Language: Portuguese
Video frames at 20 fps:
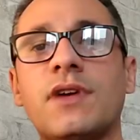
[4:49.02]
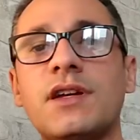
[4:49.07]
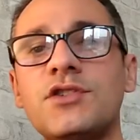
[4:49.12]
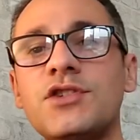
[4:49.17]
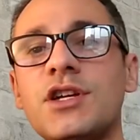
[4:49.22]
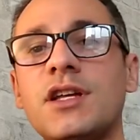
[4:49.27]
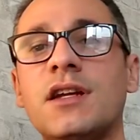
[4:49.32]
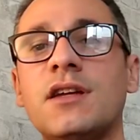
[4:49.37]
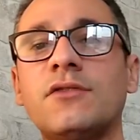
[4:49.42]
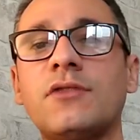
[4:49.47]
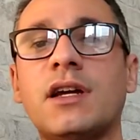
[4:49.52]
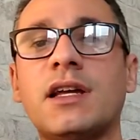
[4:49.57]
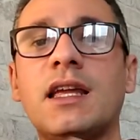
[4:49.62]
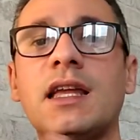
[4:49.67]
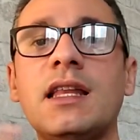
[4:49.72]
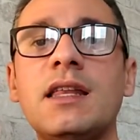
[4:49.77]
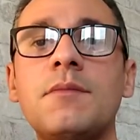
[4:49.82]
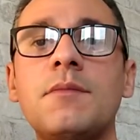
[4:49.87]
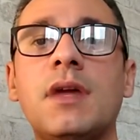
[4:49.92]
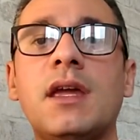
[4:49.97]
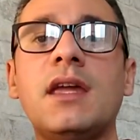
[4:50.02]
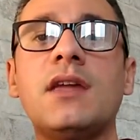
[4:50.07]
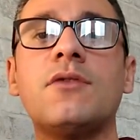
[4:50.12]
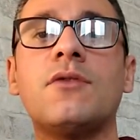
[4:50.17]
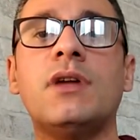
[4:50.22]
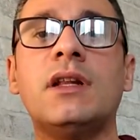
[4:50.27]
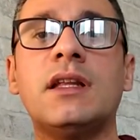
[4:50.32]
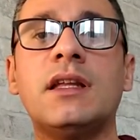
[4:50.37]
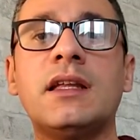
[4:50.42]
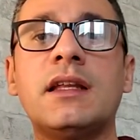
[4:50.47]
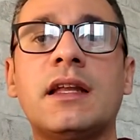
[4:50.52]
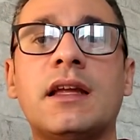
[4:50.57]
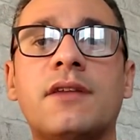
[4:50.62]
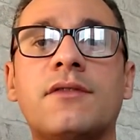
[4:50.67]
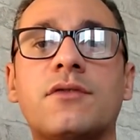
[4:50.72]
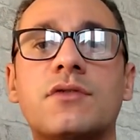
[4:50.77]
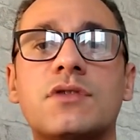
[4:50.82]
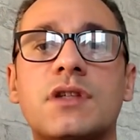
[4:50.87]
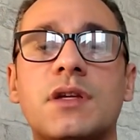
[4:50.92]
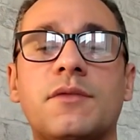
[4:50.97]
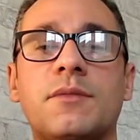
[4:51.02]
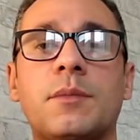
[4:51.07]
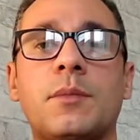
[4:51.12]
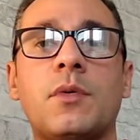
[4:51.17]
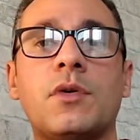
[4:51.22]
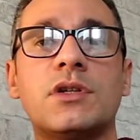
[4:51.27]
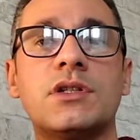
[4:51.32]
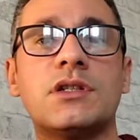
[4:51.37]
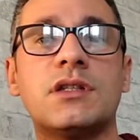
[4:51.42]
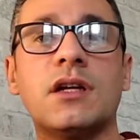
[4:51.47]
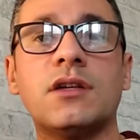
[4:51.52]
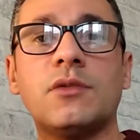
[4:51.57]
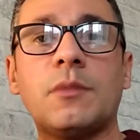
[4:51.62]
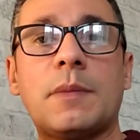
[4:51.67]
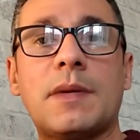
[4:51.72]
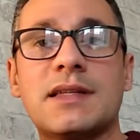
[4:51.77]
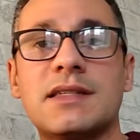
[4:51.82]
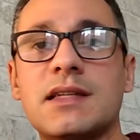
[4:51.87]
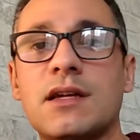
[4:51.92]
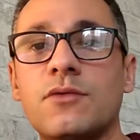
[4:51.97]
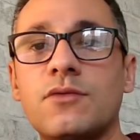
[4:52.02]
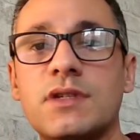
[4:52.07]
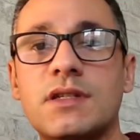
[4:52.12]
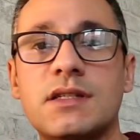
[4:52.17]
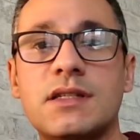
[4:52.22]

vai gerando aquele meio ali, né? Você pode tanto passar o